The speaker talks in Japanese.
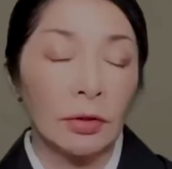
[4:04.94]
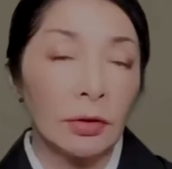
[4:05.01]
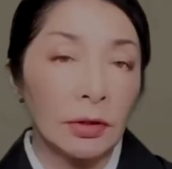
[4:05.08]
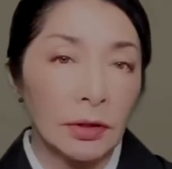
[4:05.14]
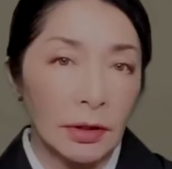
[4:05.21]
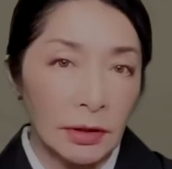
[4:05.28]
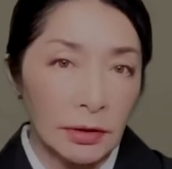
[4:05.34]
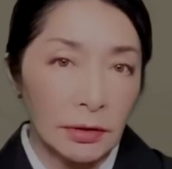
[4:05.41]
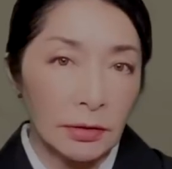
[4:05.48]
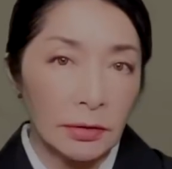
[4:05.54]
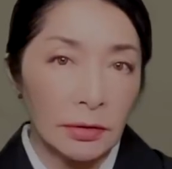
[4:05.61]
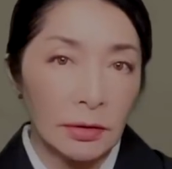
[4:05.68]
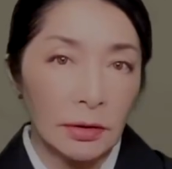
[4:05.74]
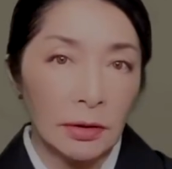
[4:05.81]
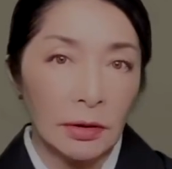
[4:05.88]
いんです
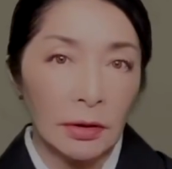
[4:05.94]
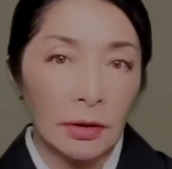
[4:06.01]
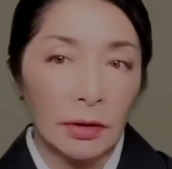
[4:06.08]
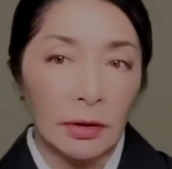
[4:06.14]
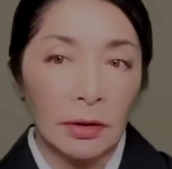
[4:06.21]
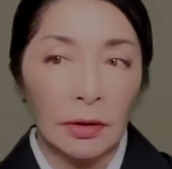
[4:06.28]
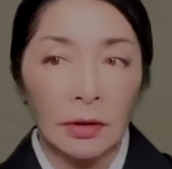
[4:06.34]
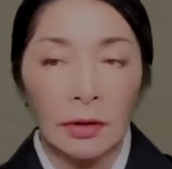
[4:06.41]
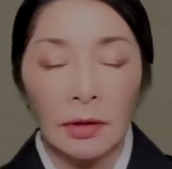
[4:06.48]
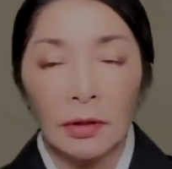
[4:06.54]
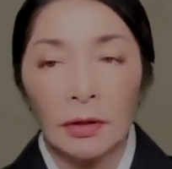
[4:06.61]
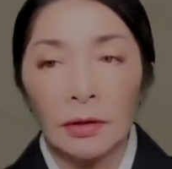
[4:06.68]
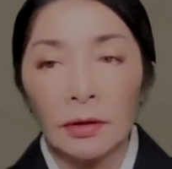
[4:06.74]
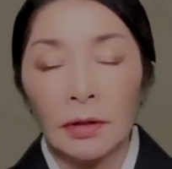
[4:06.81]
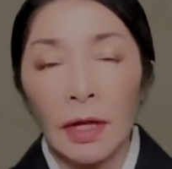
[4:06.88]

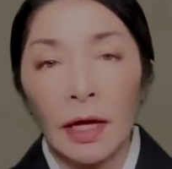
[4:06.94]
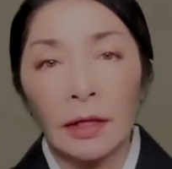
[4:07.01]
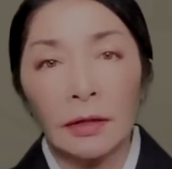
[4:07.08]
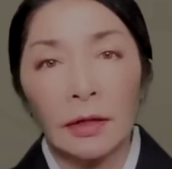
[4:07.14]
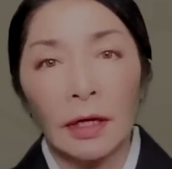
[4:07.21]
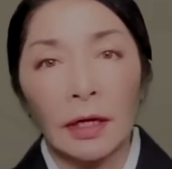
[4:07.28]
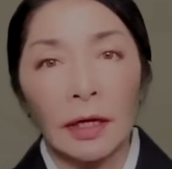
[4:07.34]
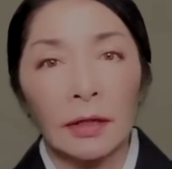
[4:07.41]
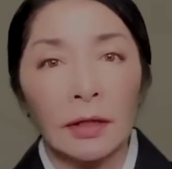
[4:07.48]
なんだか